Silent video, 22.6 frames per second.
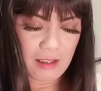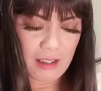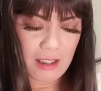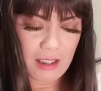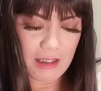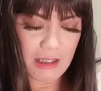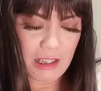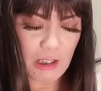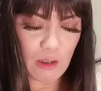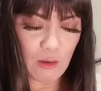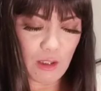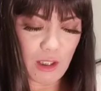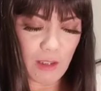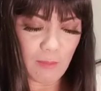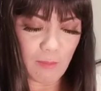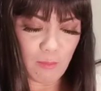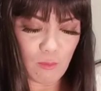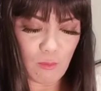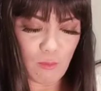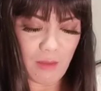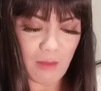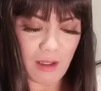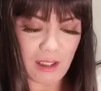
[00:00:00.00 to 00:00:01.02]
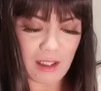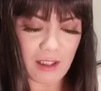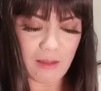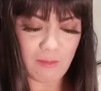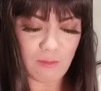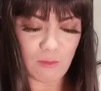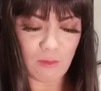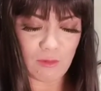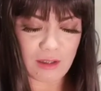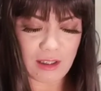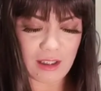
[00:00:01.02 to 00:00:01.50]
hindi ko na po
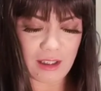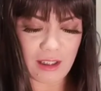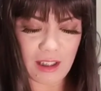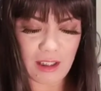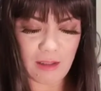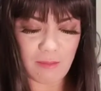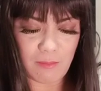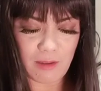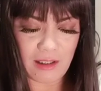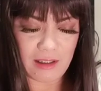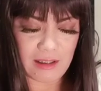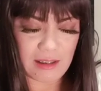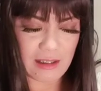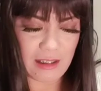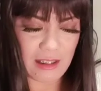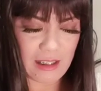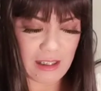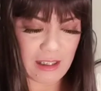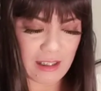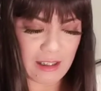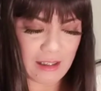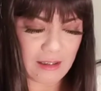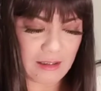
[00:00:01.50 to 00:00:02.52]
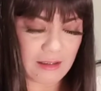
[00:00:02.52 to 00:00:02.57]
makalimutan na i-mark sila.